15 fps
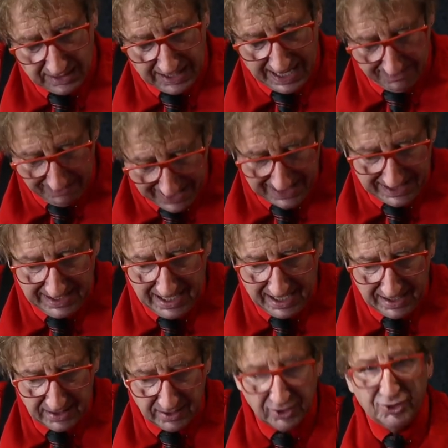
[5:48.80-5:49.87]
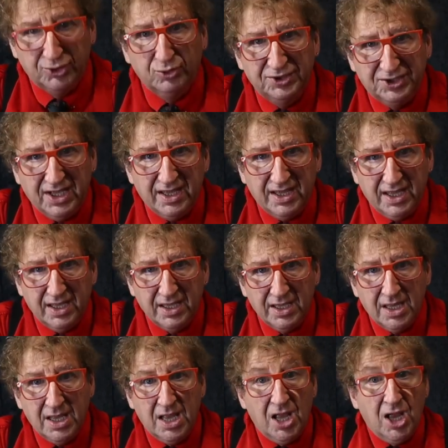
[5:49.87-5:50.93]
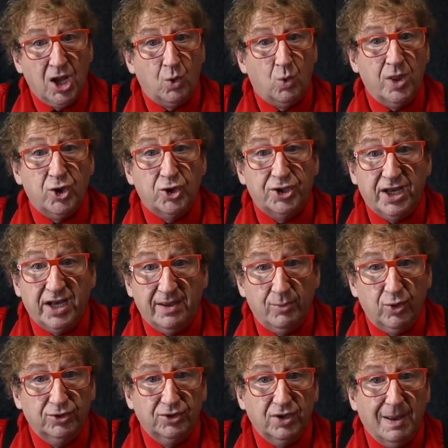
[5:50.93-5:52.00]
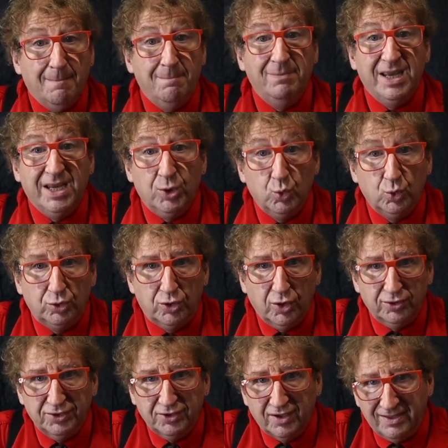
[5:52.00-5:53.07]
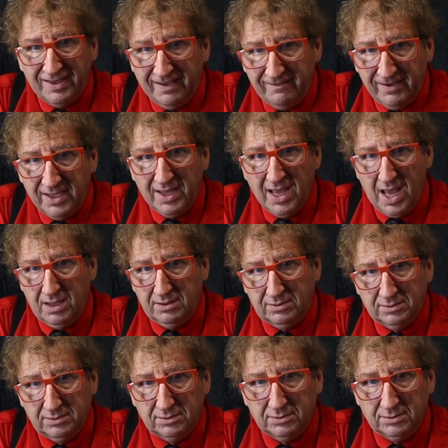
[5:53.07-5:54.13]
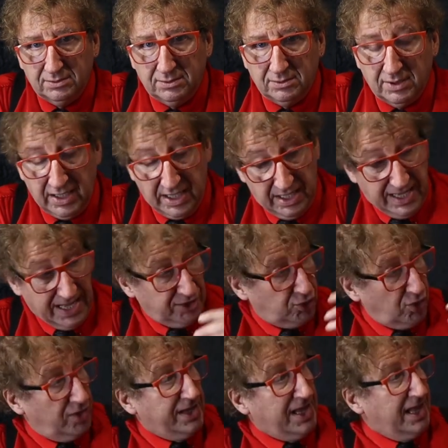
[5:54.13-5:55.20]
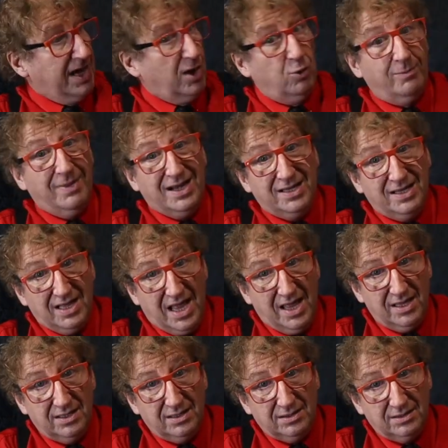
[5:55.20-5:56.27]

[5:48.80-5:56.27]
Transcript: La magia sucede cuando tenemos minutos de vida. En la historia de la humanidad